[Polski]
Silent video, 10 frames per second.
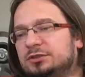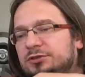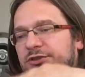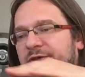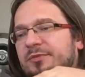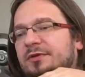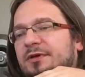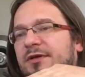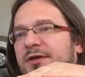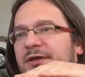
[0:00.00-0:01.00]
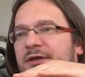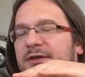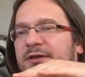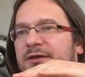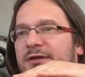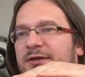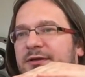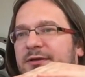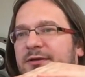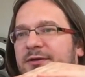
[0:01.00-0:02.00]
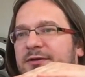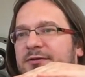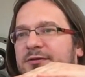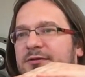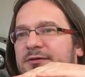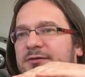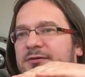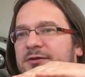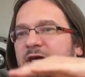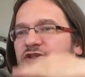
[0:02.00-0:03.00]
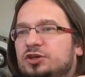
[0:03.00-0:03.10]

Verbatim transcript: to, żeby e, każdy